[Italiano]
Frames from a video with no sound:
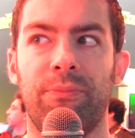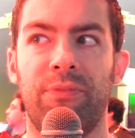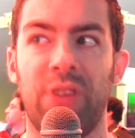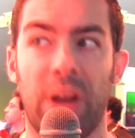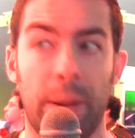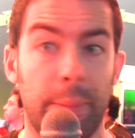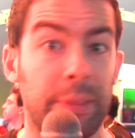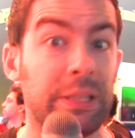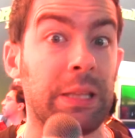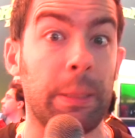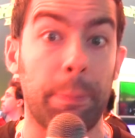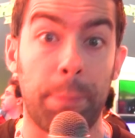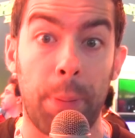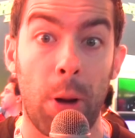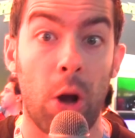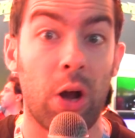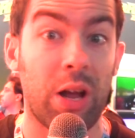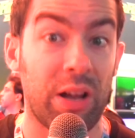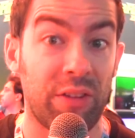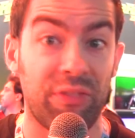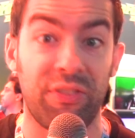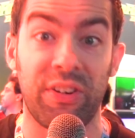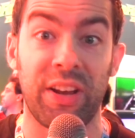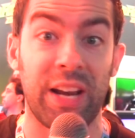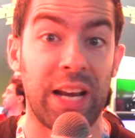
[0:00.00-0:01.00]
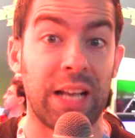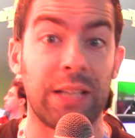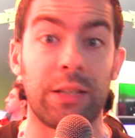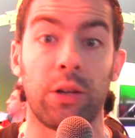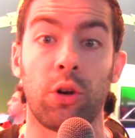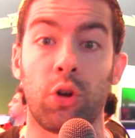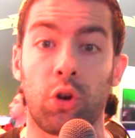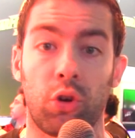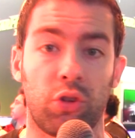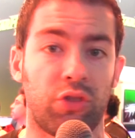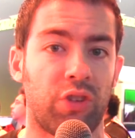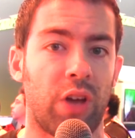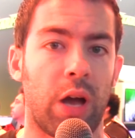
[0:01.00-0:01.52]
veramente poca farina del
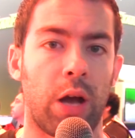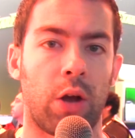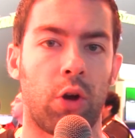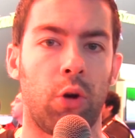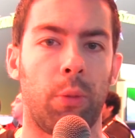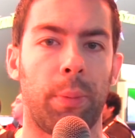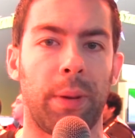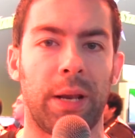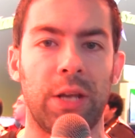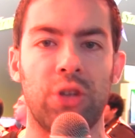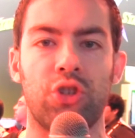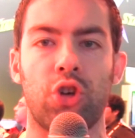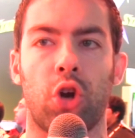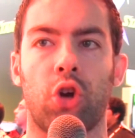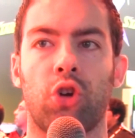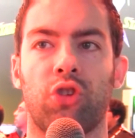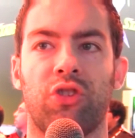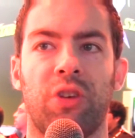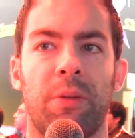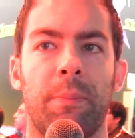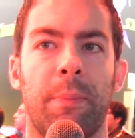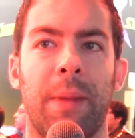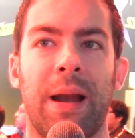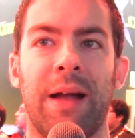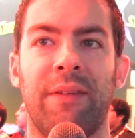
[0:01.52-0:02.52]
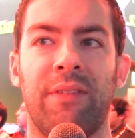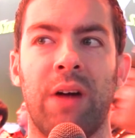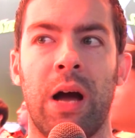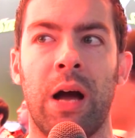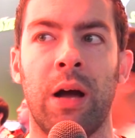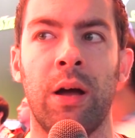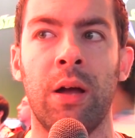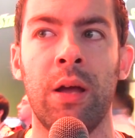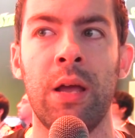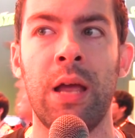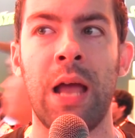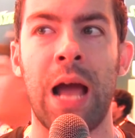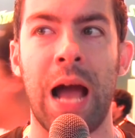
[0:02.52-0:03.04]
loro sacco, perché il gioco sembrava
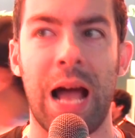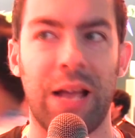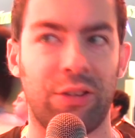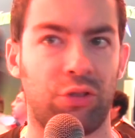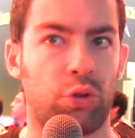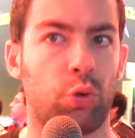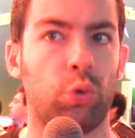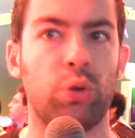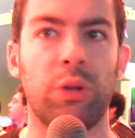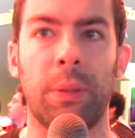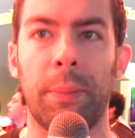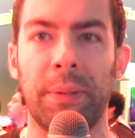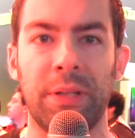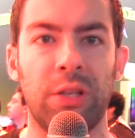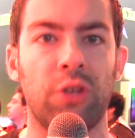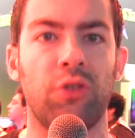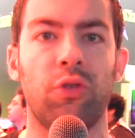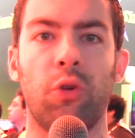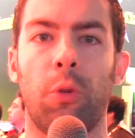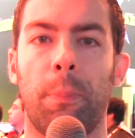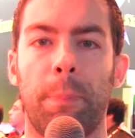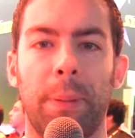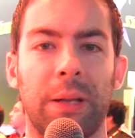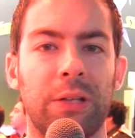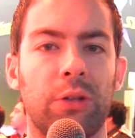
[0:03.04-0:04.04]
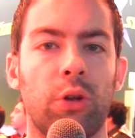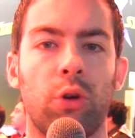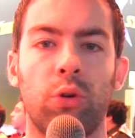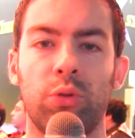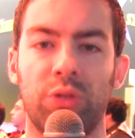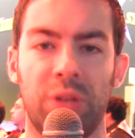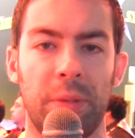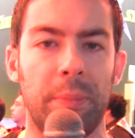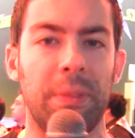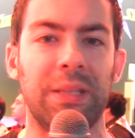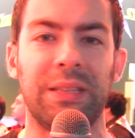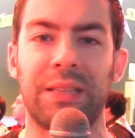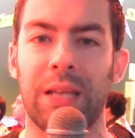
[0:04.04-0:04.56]
assolutamente sviluppato da un
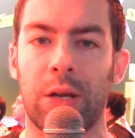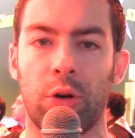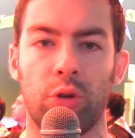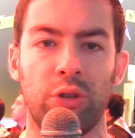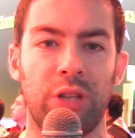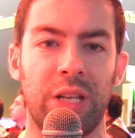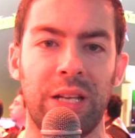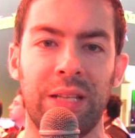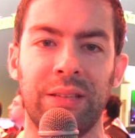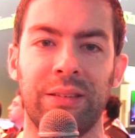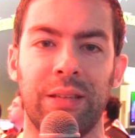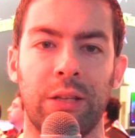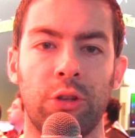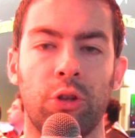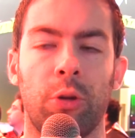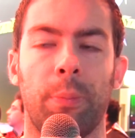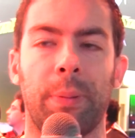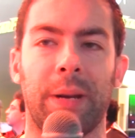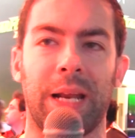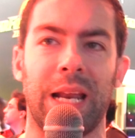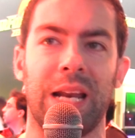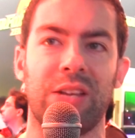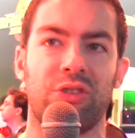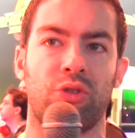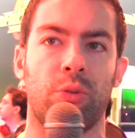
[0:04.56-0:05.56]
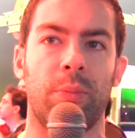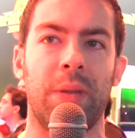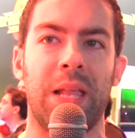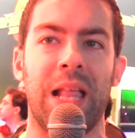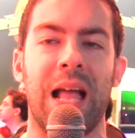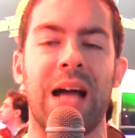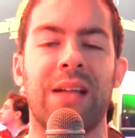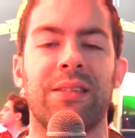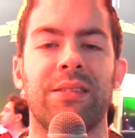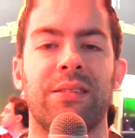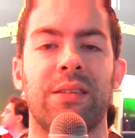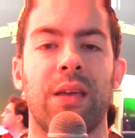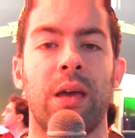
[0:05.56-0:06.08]
team interno di Nintendo, perché le
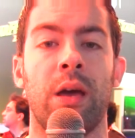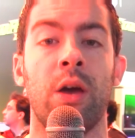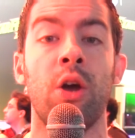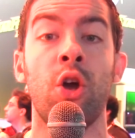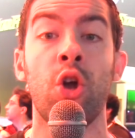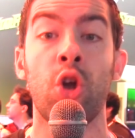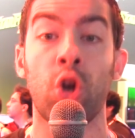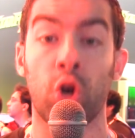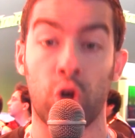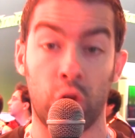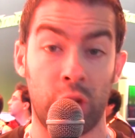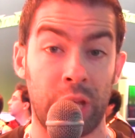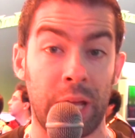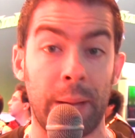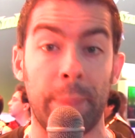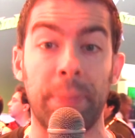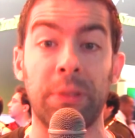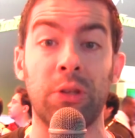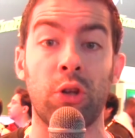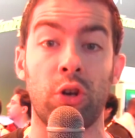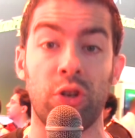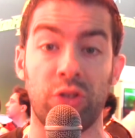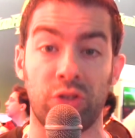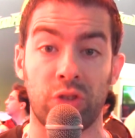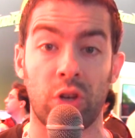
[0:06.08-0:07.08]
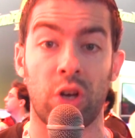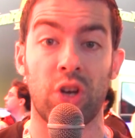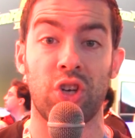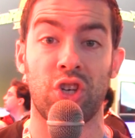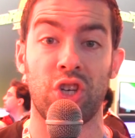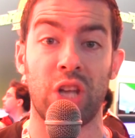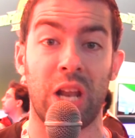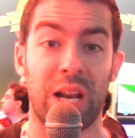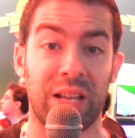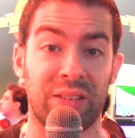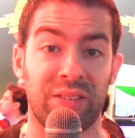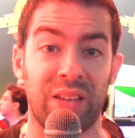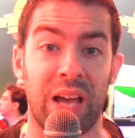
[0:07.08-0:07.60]
somiglianze con i capitoli storici
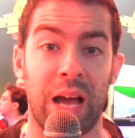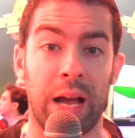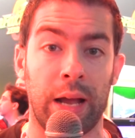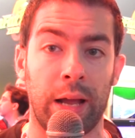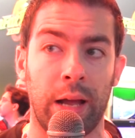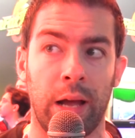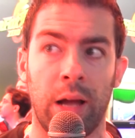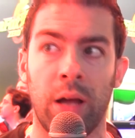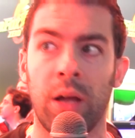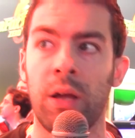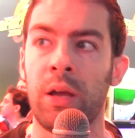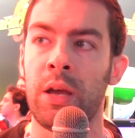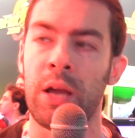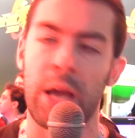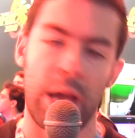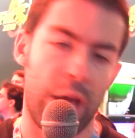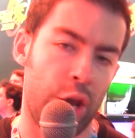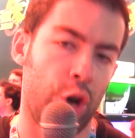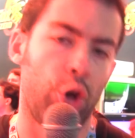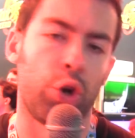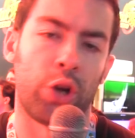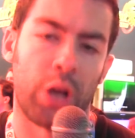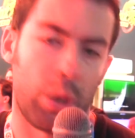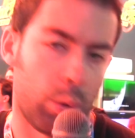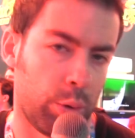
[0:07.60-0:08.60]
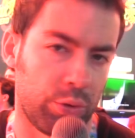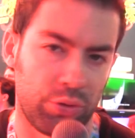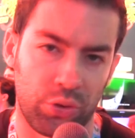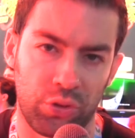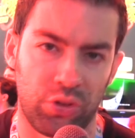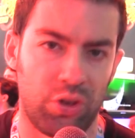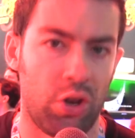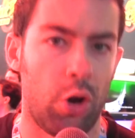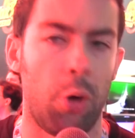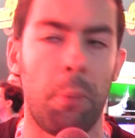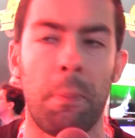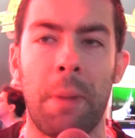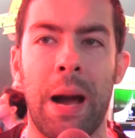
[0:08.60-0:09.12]
della saga, e non che questo
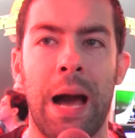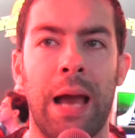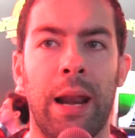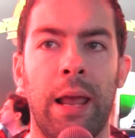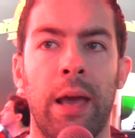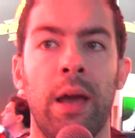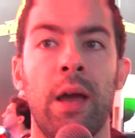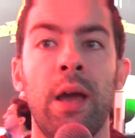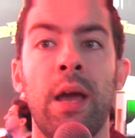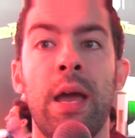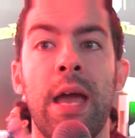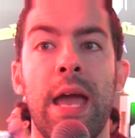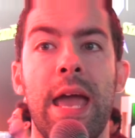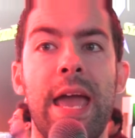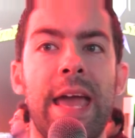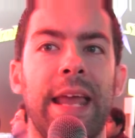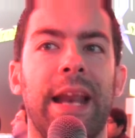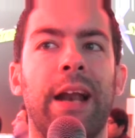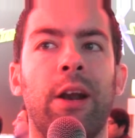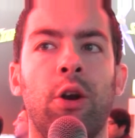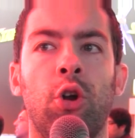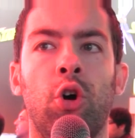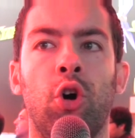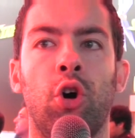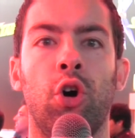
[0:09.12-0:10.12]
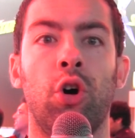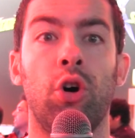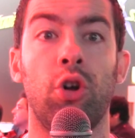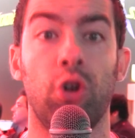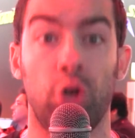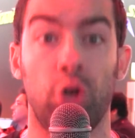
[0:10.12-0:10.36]
sia un male, erano